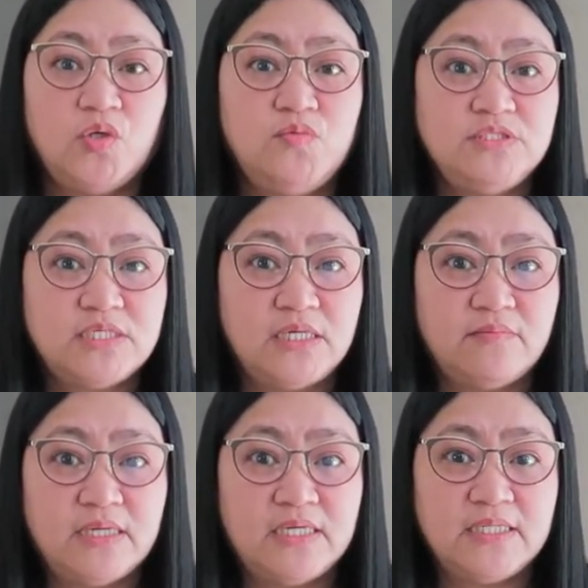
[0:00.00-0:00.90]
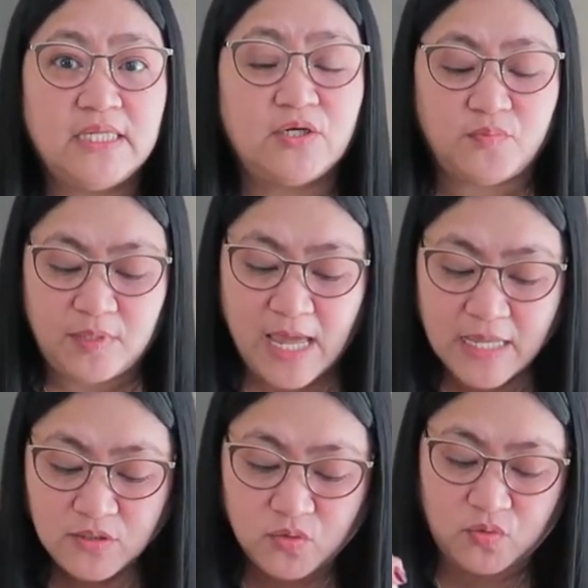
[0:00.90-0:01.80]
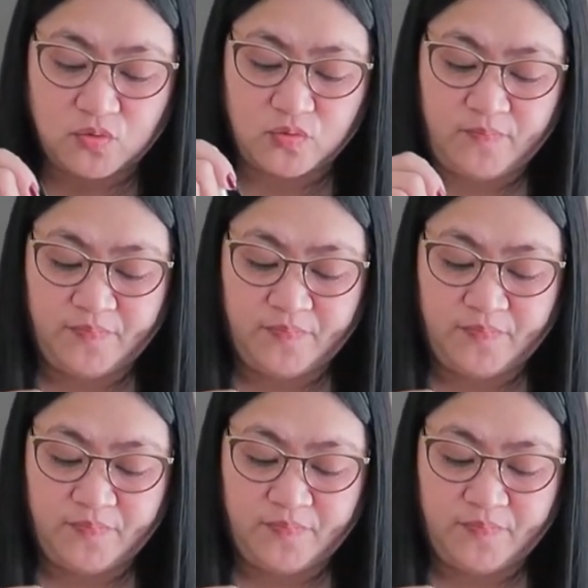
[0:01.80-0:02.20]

Kuminsan naman, eroplano.